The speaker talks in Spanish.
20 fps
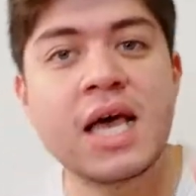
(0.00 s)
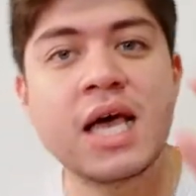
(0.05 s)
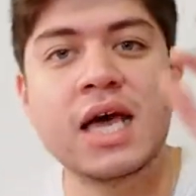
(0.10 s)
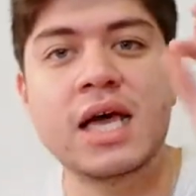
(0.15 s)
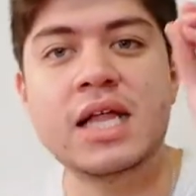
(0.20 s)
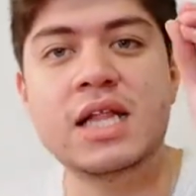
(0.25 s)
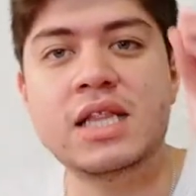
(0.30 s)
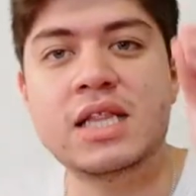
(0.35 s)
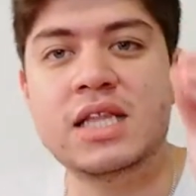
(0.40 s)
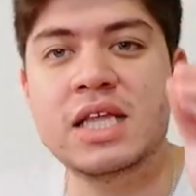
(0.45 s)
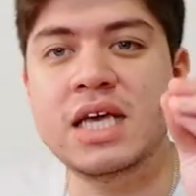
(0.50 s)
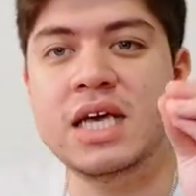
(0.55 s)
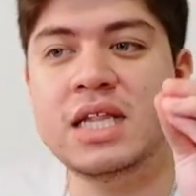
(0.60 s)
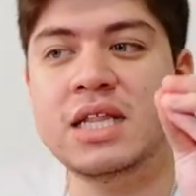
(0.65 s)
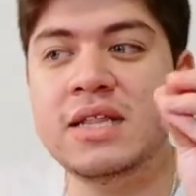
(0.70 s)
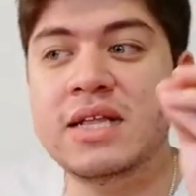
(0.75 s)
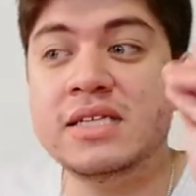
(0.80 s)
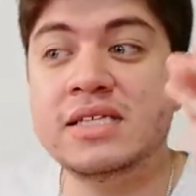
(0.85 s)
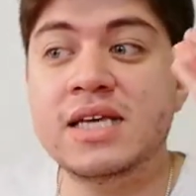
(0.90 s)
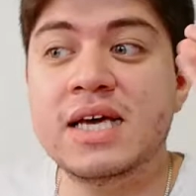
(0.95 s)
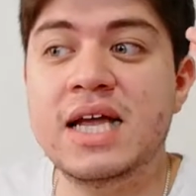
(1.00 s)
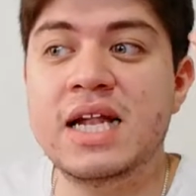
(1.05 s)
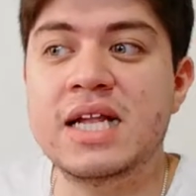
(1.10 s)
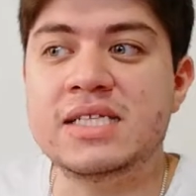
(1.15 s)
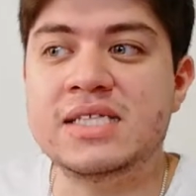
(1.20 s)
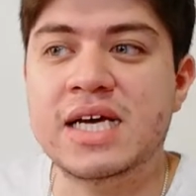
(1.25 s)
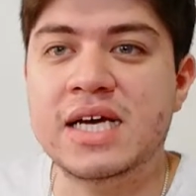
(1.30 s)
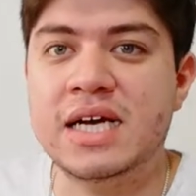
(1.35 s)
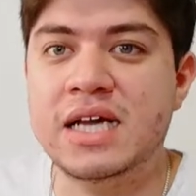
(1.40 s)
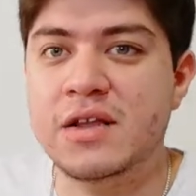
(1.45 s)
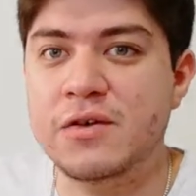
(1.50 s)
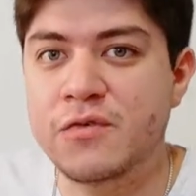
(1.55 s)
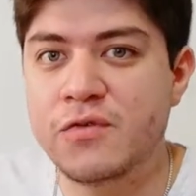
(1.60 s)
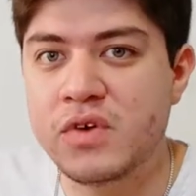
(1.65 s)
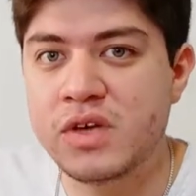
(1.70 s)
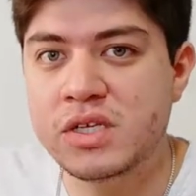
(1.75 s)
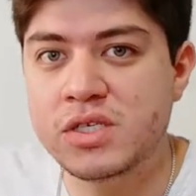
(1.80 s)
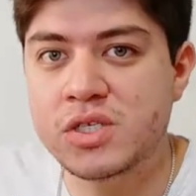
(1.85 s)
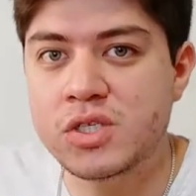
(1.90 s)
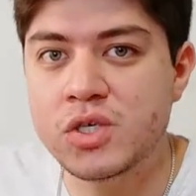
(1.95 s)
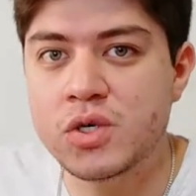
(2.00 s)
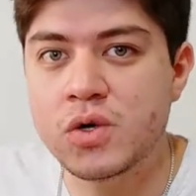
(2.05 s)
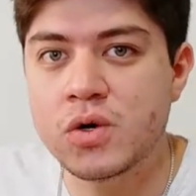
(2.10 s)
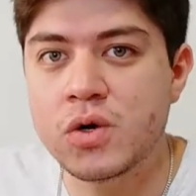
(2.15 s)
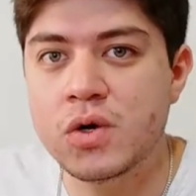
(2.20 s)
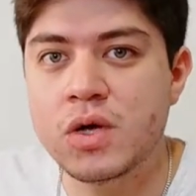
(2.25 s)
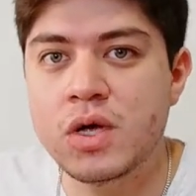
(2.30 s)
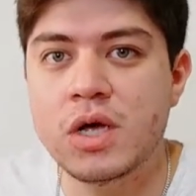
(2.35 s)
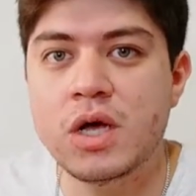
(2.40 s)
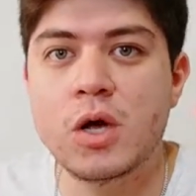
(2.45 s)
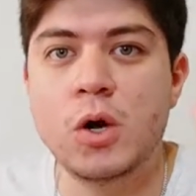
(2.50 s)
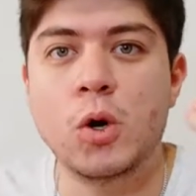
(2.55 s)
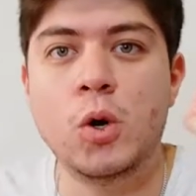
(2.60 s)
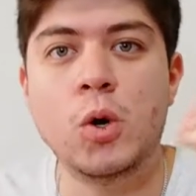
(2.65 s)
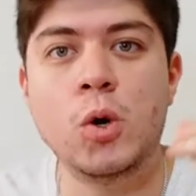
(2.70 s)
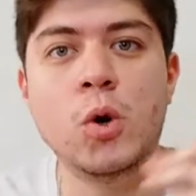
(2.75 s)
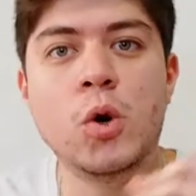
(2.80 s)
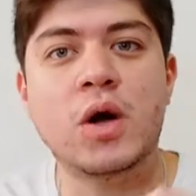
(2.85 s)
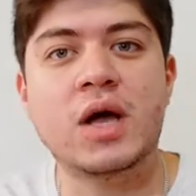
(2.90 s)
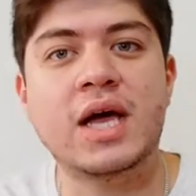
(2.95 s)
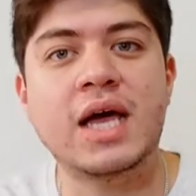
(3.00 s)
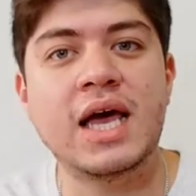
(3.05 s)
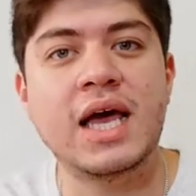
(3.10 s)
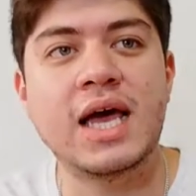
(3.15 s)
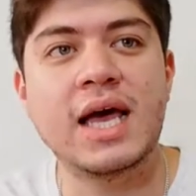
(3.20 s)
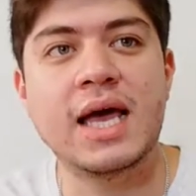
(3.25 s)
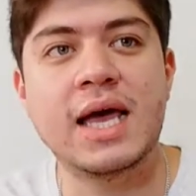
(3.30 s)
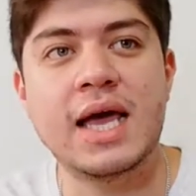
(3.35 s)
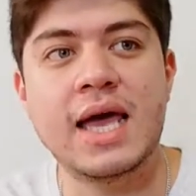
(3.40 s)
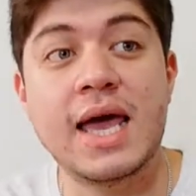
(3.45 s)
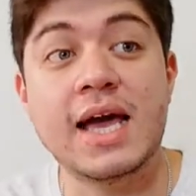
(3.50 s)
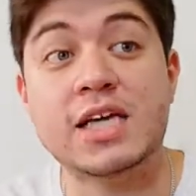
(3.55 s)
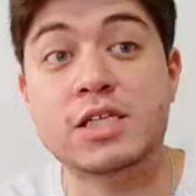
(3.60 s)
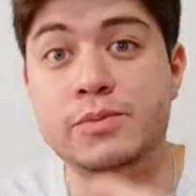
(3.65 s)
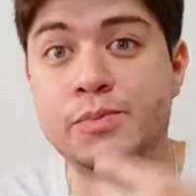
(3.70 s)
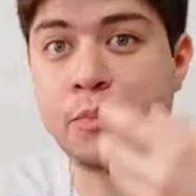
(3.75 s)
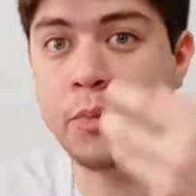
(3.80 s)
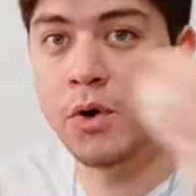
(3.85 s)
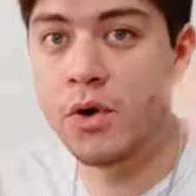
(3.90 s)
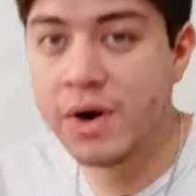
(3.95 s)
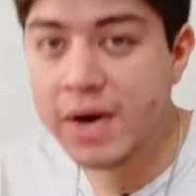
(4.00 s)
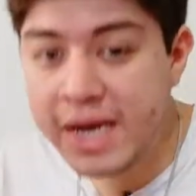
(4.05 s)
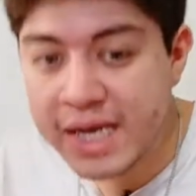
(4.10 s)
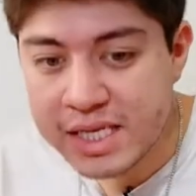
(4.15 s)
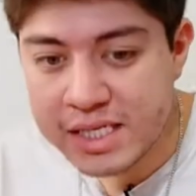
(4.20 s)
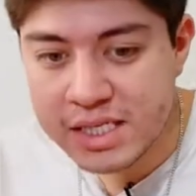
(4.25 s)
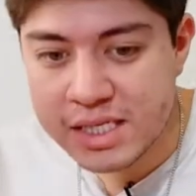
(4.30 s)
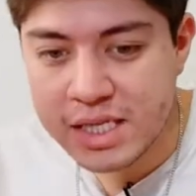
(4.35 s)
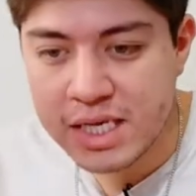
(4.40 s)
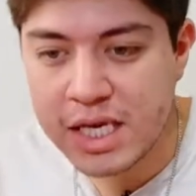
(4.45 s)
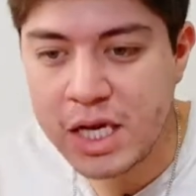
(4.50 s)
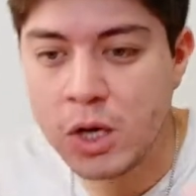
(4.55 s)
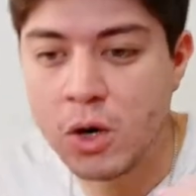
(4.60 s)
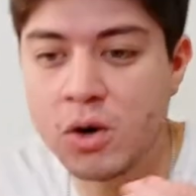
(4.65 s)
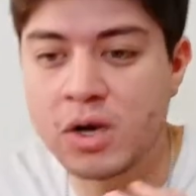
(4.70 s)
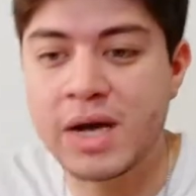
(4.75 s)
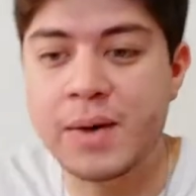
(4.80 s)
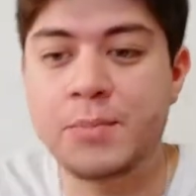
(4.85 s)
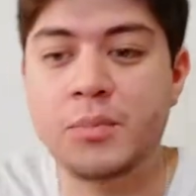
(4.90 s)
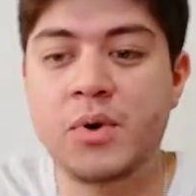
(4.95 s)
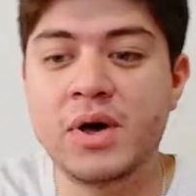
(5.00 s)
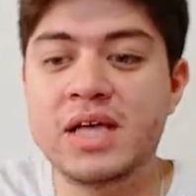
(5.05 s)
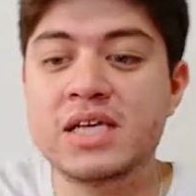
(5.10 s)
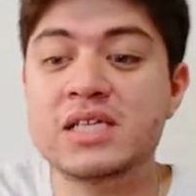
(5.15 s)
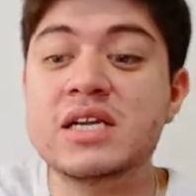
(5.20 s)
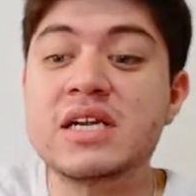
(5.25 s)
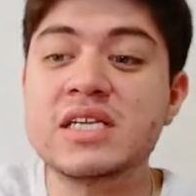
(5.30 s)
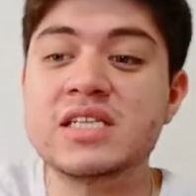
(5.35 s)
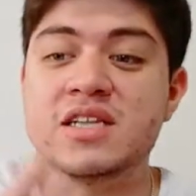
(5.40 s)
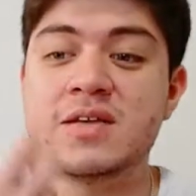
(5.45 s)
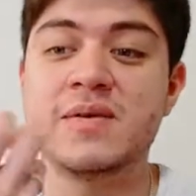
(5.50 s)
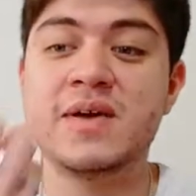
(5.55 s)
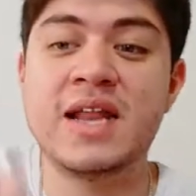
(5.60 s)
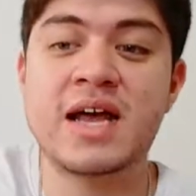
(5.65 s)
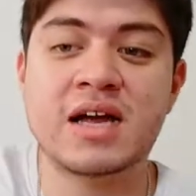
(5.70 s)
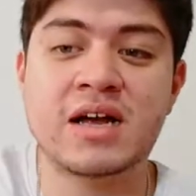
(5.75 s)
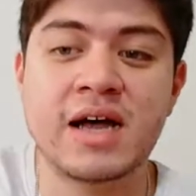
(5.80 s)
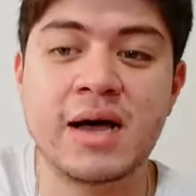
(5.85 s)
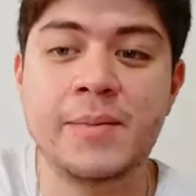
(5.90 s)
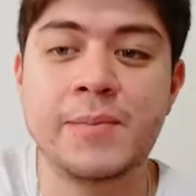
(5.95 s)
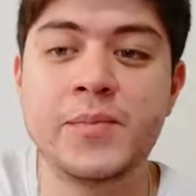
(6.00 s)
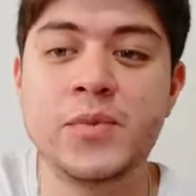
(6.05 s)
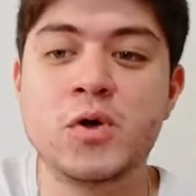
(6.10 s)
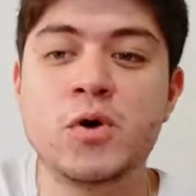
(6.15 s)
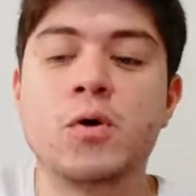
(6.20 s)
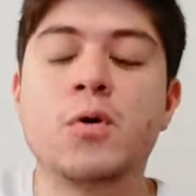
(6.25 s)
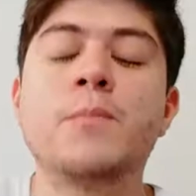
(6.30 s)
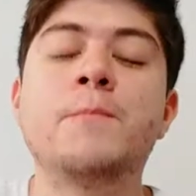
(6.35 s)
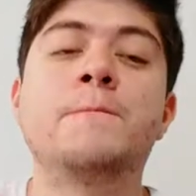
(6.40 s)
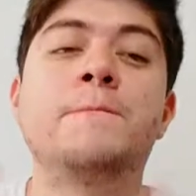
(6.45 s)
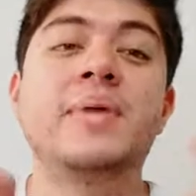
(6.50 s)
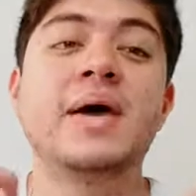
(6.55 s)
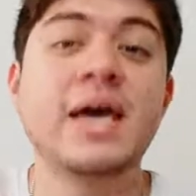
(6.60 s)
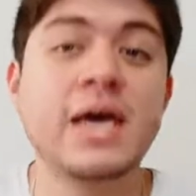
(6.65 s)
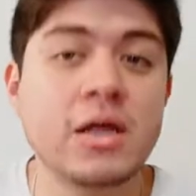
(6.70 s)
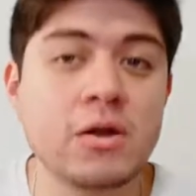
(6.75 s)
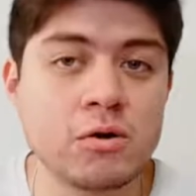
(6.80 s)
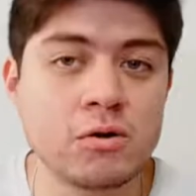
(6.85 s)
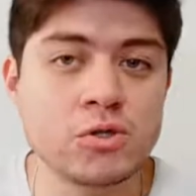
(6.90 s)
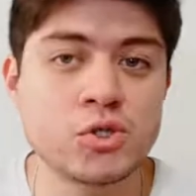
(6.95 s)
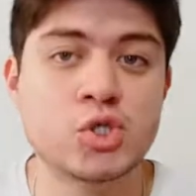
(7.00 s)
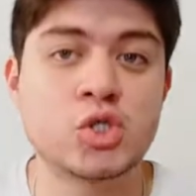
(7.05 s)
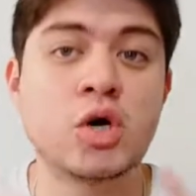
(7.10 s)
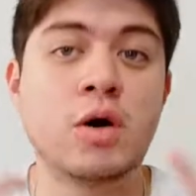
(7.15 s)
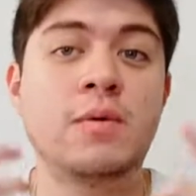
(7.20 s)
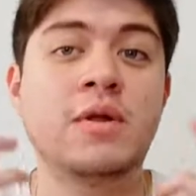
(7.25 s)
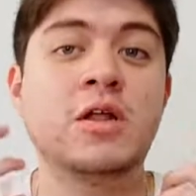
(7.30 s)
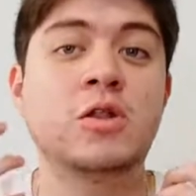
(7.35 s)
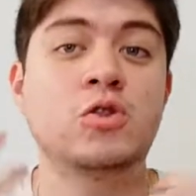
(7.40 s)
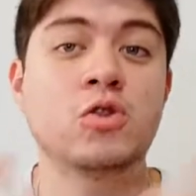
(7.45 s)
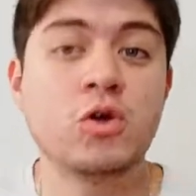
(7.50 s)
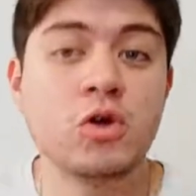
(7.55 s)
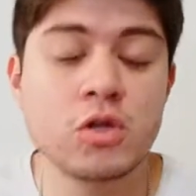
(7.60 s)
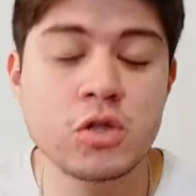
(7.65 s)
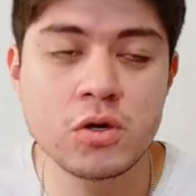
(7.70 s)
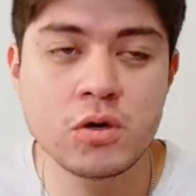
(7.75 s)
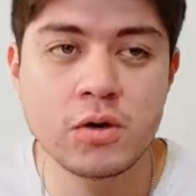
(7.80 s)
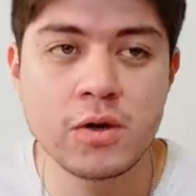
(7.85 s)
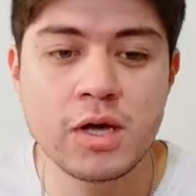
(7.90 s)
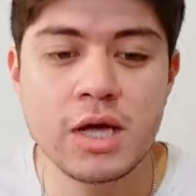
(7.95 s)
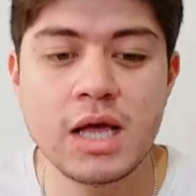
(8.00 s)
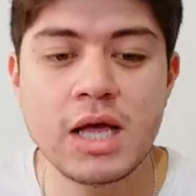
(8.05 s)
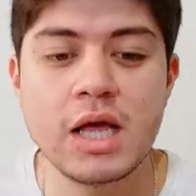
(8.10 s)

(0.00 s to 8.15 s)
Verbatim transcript: Entiendes el sacrificio lo que expones y lo que puedes recibir a cambio, pero sobre todo